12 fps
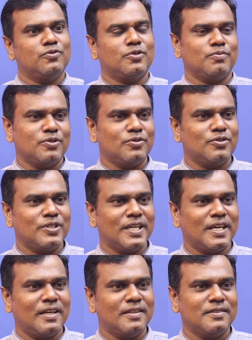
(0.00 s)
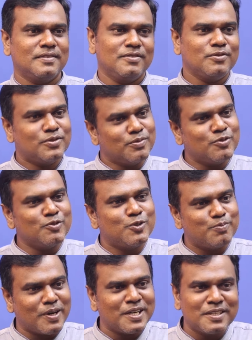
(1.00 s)
நூற்றம்பது கோடியா ஐயோ சிம்பு
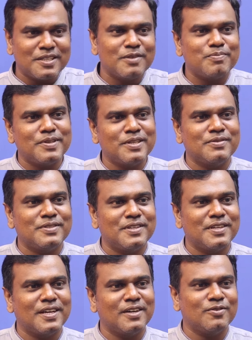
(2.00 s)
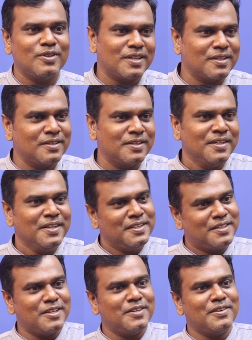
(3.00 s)
வச்சு படம் எடுக்கிறதே பெரிய விஷயா உங்களுக்கு அது
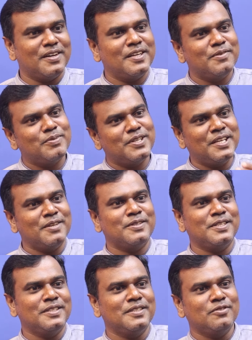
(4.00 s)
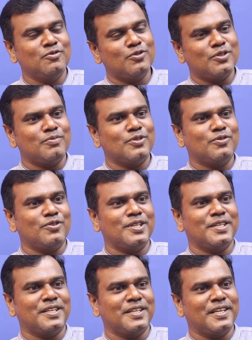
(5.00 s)
தெரியல இப்போ நீங்கள் வந்து நூற்றம்பது
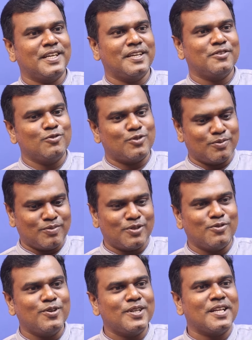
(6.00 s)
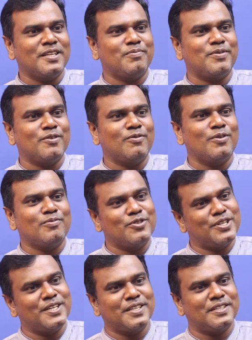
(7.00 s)
கோடிங்கிறீங்க நூற்றம்பது கோடி நான் எப்படி உள்ளே
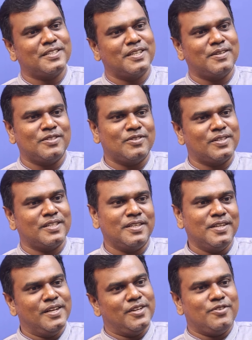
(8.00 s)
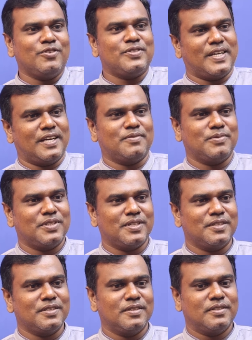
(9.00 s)
போட்டு எடுக்கிறது அப்படின்னு சொல்லிட்டு யோசிக்க
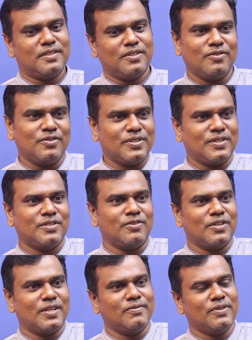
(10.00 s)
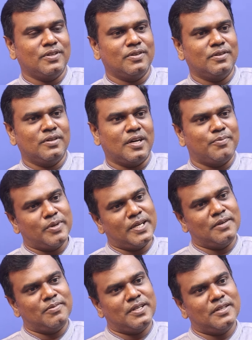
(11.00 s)
ஆரம்பிச்சிட்டார் சரி யோசித்த உடனேவும் அப்போ
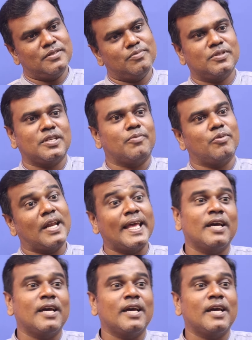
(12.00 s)
என்ன பண்ணுறாரு சிம்பு சார் இப்போ